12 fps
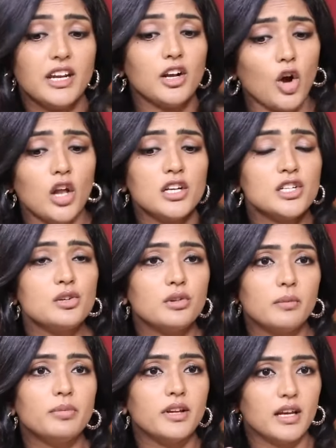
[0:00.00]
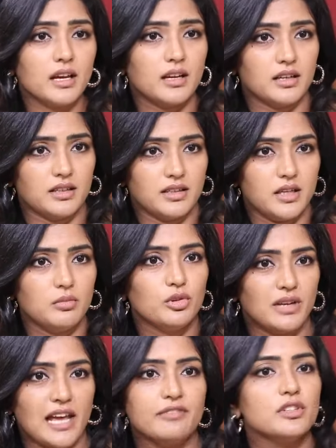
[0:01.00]
నేను కాలేజ్లో ఉన్నప్పుడే ఈ మూ
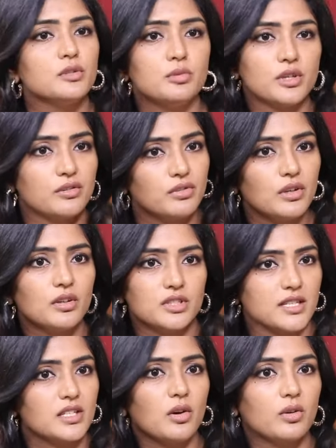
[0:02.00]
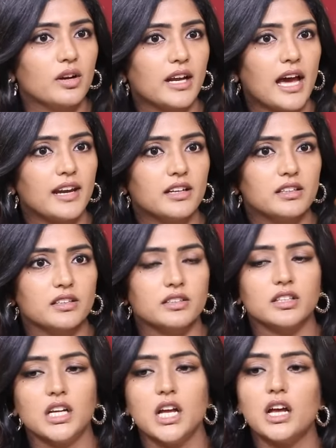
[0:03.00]
లైఫ్ ఈజ్ బ్యూటిఫుల్లో చేసే ఒక
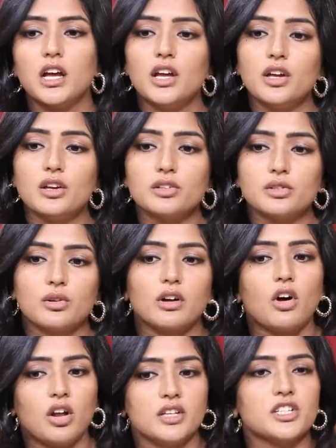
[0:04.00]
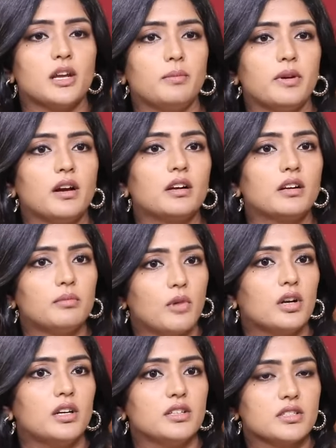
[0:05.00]
క్యారెక్టర్ సో నా కాలేజ్ అయిపోయాక
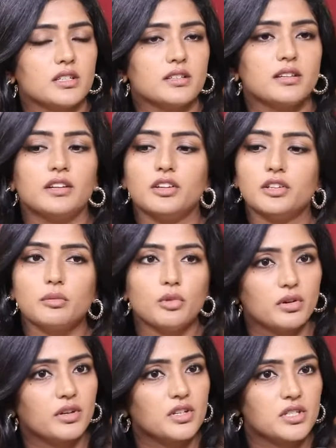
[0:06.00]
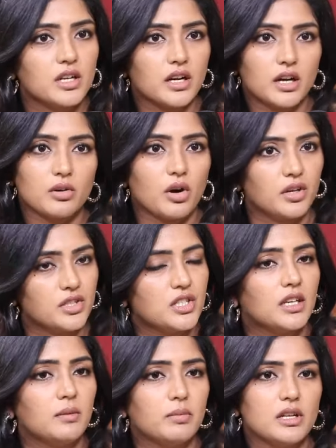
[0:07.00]
మోడలింగ్ చేసే దాని తర్వాత మోహన్ కృష్ణ గారు
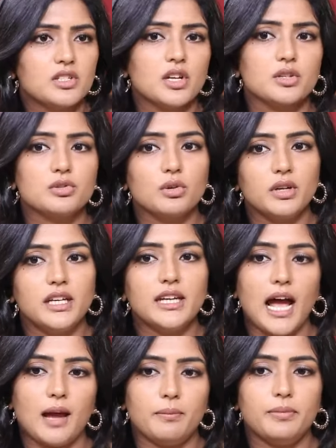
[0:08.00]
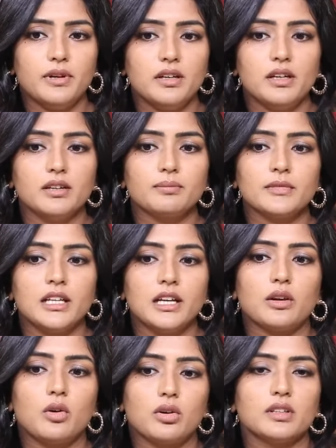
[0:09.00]
ఆడిషన్కి పిలిచారు సో ఇట్ హ్యాపెన్
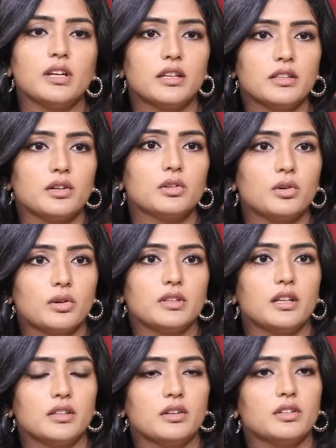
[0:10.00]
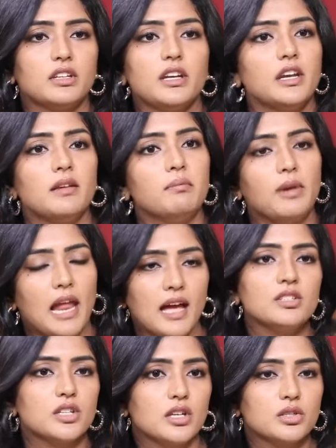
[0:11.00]
లైక్ ఒక దాని తర్వాత ఒక దాని తర్వాత నేనేం
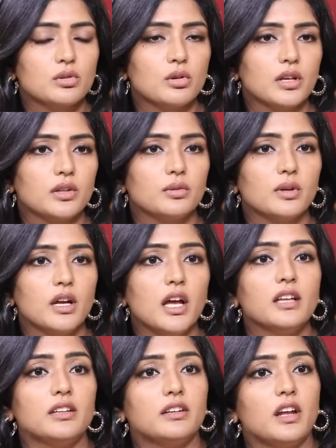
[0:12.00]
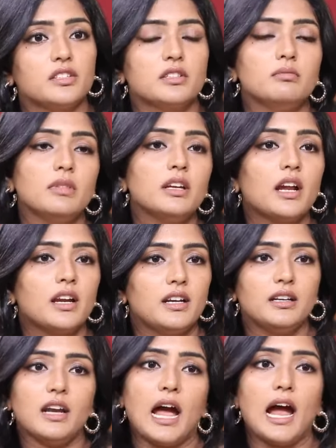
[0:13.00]
ప్లాన్ చేసుకోలేదు దట్ డజన్ మీన్ ఐ
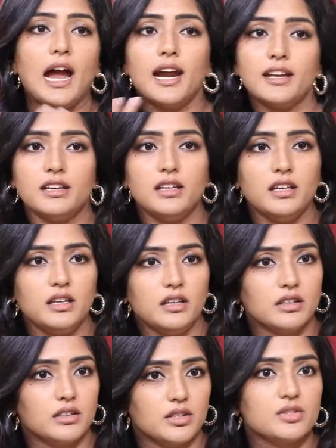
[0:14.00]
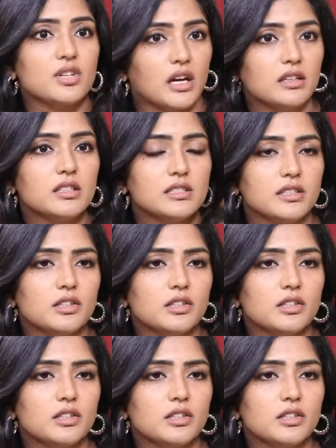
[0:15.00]
డి హ్యాడ్ ఎనీ స్ట్రగుల్స్